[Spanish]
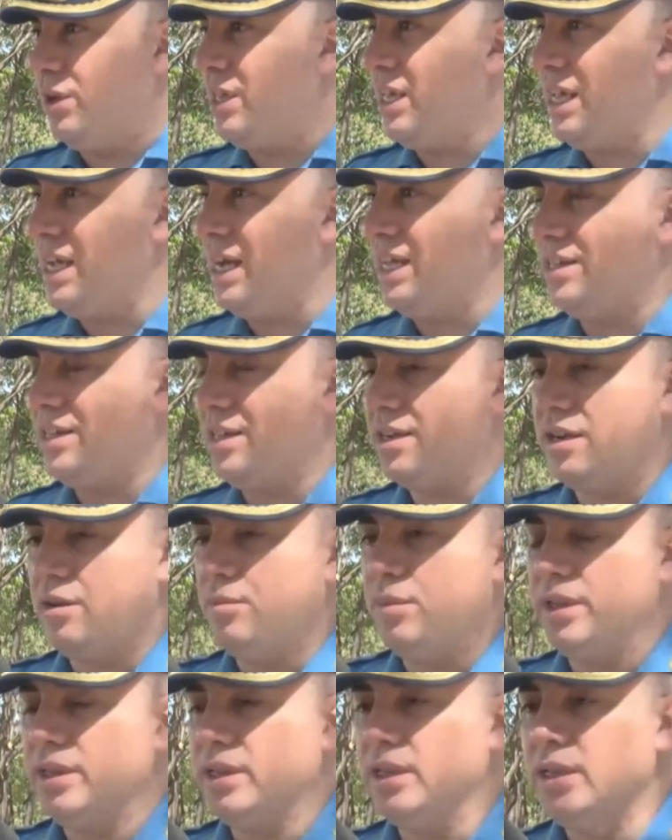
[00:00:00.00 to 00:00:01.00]
es gigante
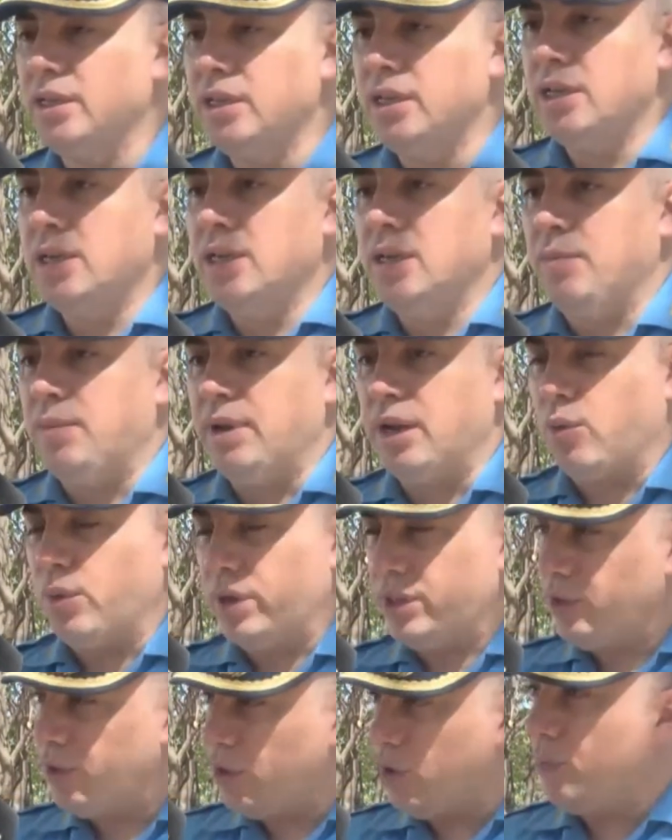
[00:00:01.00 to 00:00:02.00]
realmente. Para
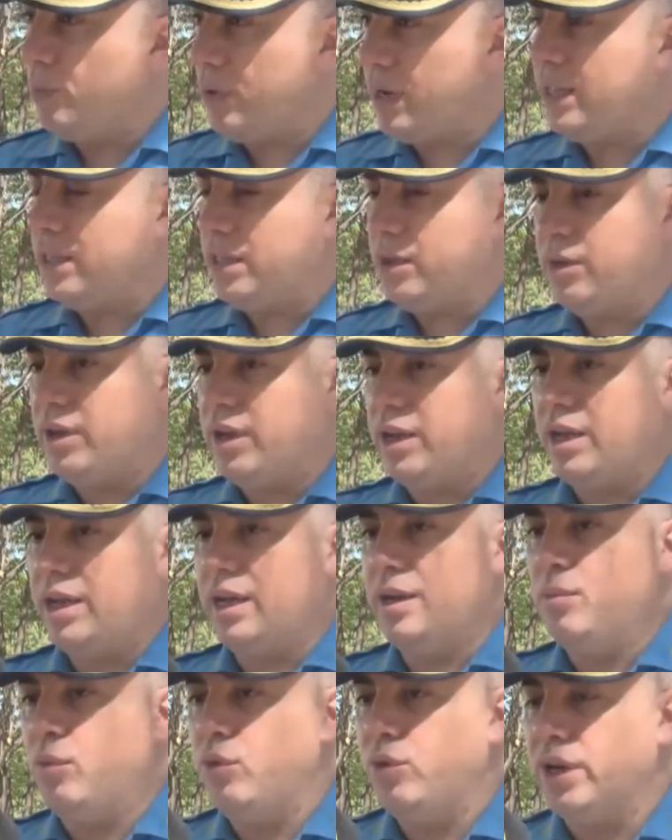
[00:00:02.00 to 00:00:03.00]
cuestiones operativas
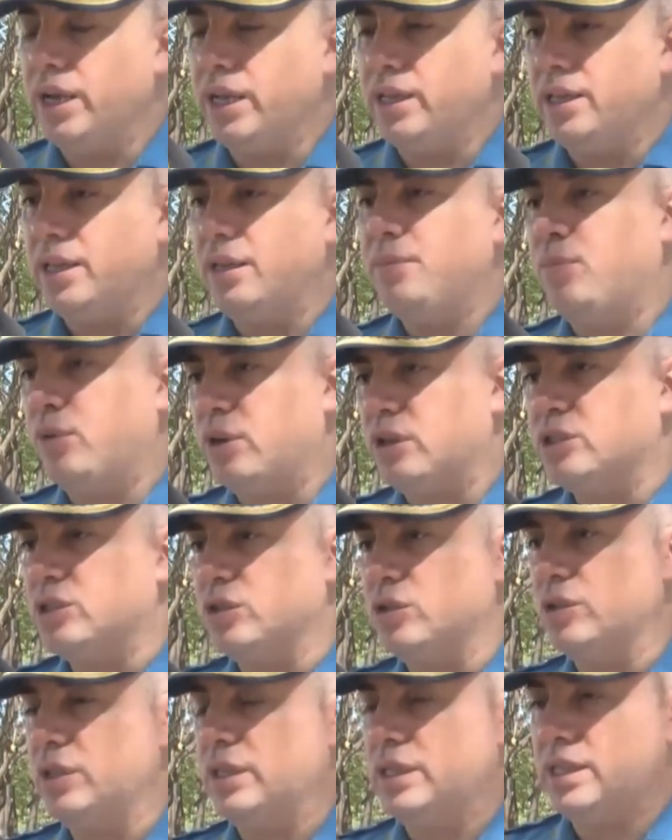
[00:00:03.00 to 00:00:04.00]
era muy grande y por
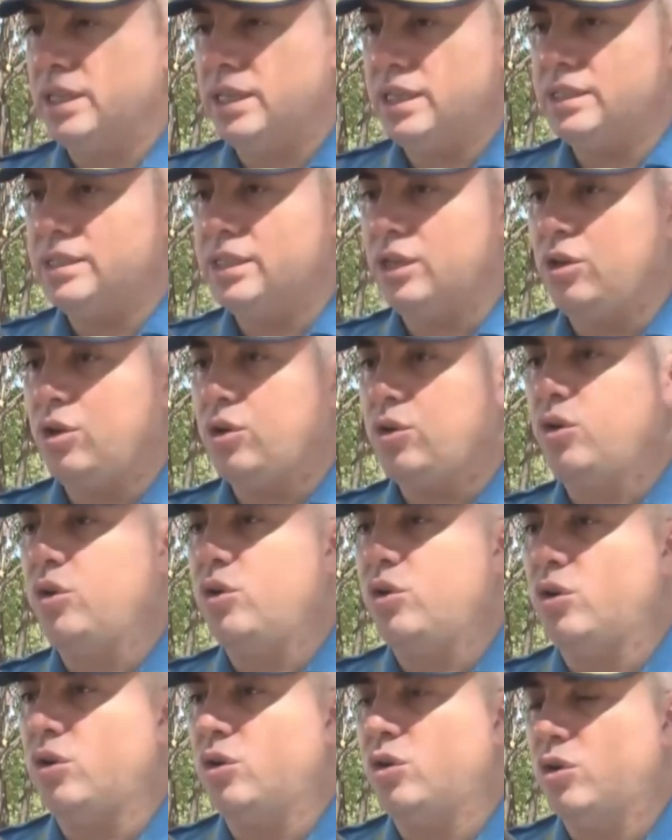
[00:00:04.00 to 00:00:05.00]
eso este, se
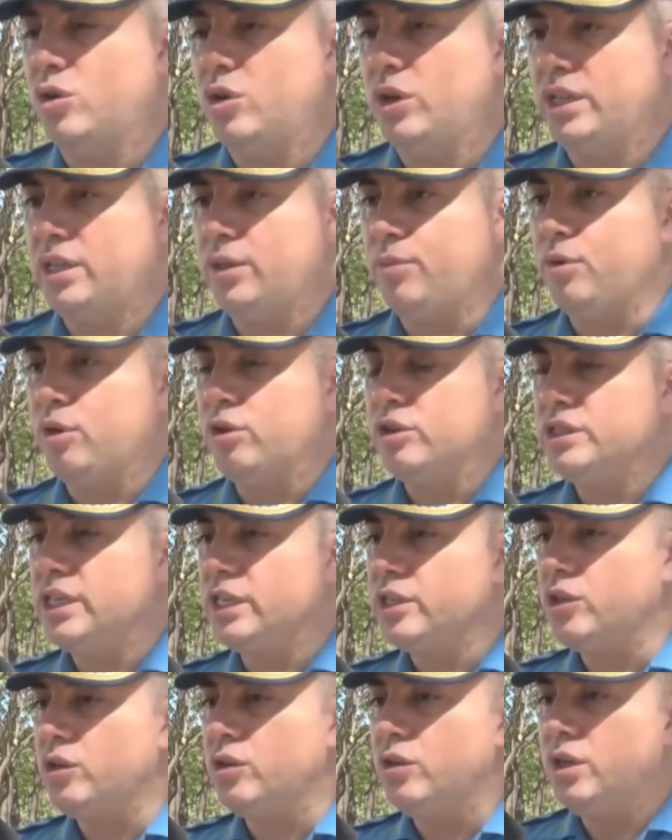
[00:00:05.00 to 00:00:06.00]
logró este
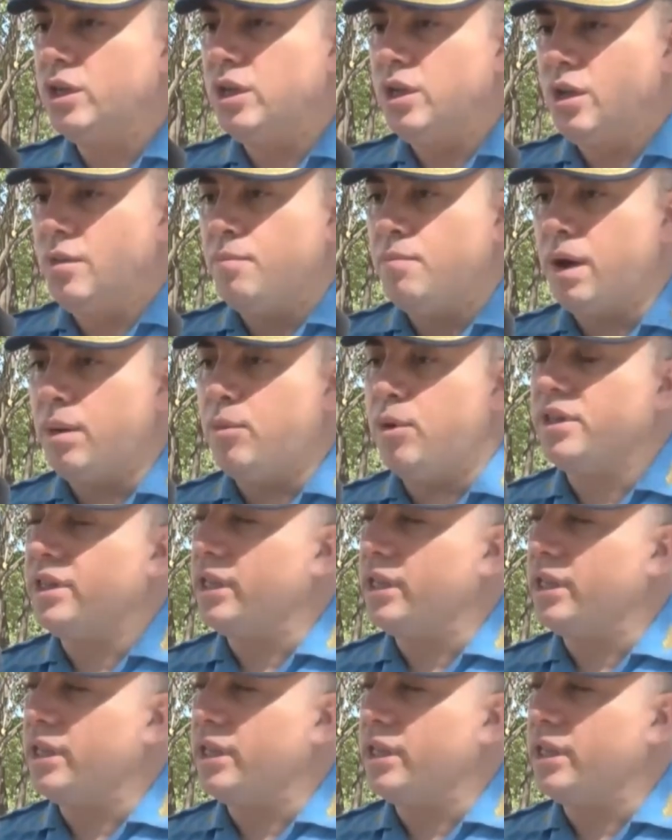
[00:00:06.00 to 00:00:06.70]
proyecto. Vamos a